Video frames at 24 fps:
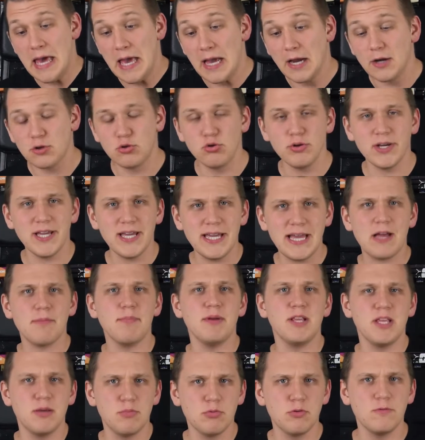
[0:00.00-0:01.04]
który
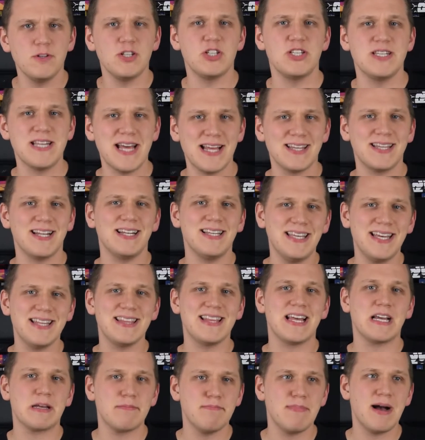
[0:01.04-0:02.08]
jakby nie mówić nadal
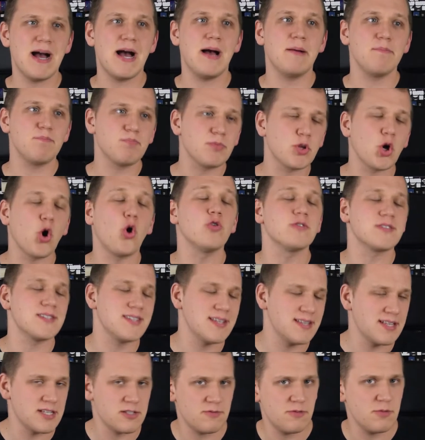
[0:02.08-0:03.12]
jednak ma
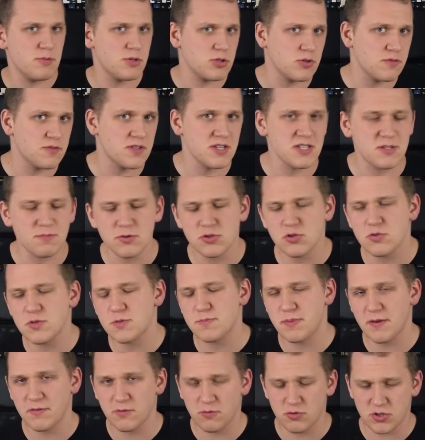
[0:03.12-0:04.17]
kosę, nazwijmy to w ten sposób, z
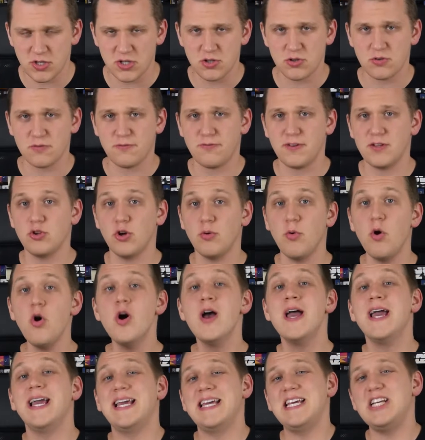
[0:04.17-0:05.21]
pewną częścią fandomu
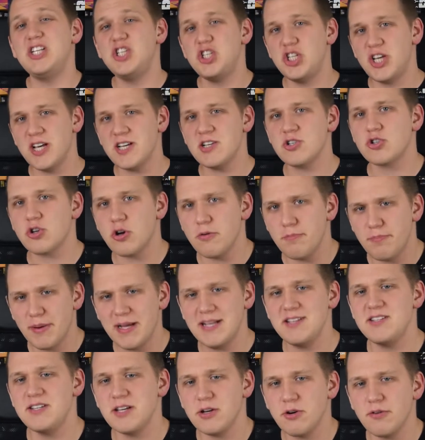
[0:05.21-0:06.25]
i ciężko
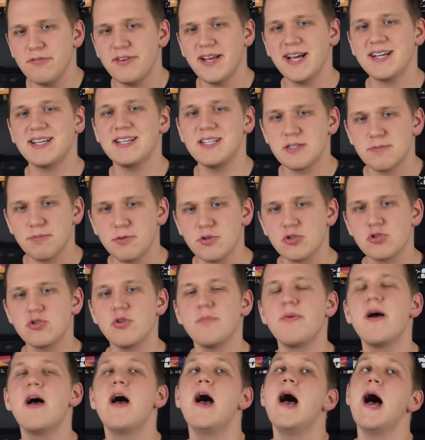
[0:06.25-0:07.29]
będzie go w jakiś
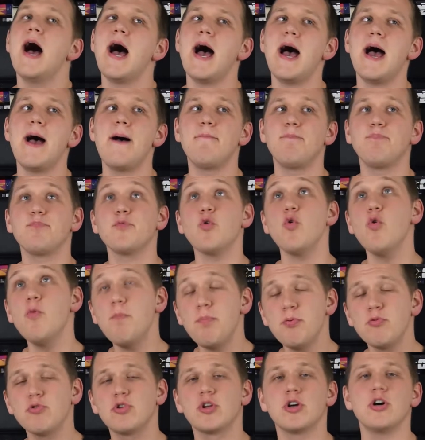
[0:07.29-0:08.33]
sposób e,
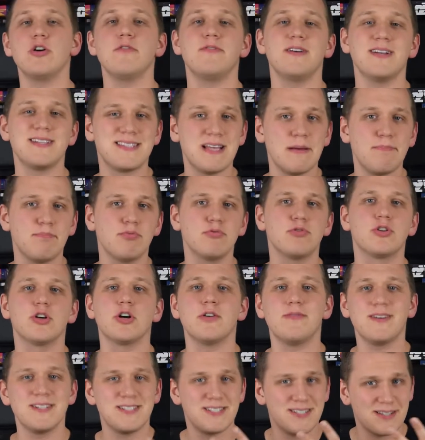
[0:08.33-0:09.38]
upudrować,
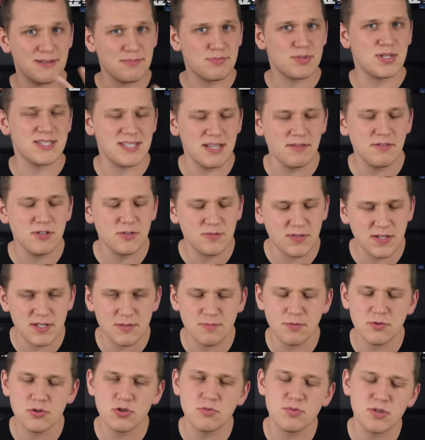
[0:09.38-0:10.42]
zapudrować, żeby przedstawić w ten
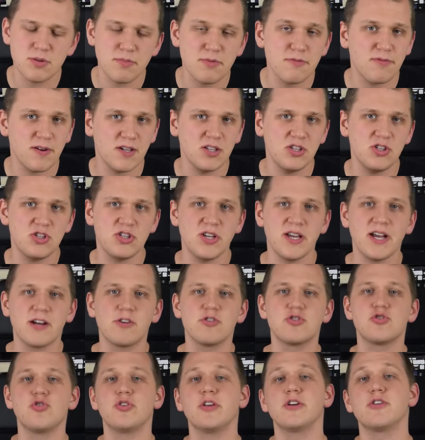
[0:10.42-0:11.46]
sposób, żeby fani się
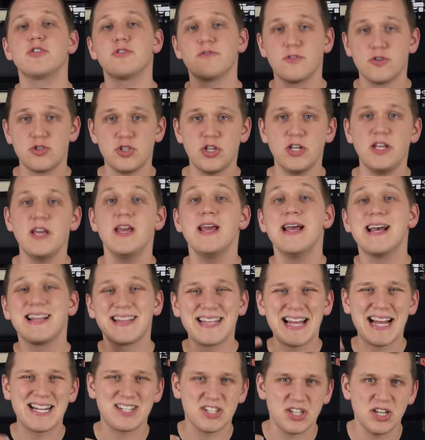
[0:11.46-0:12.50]
jakoś do niego wrócili.
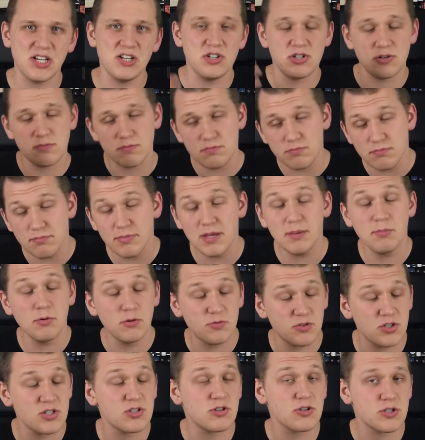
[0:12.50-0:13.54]
Ta część, mimo
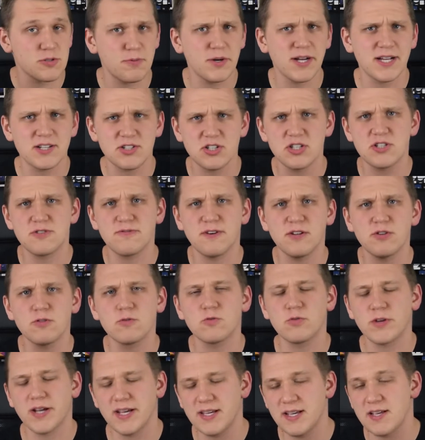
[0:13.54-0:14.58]
wszystko spora część fanów,
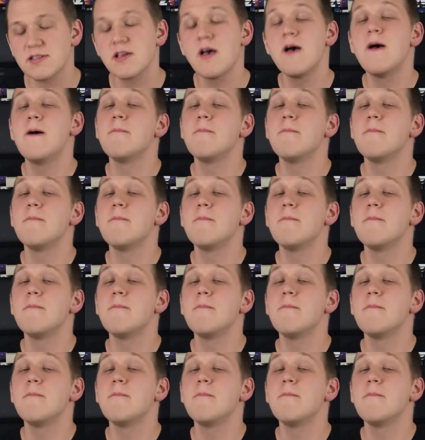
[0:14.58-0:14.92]
która jest